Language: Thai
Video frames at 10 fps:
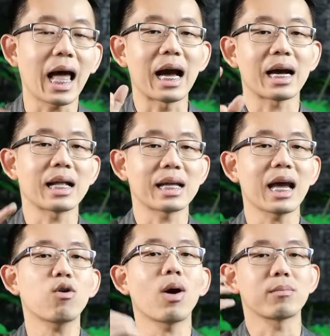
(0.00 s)
ต่างกัน
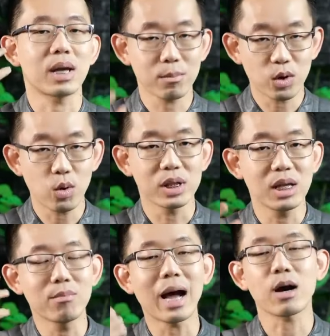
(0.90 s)
แค่ความเข้มข้น
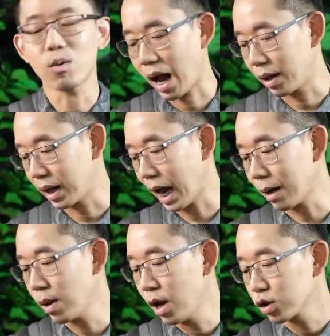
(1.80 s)
ที่มากกว่าดังนั้น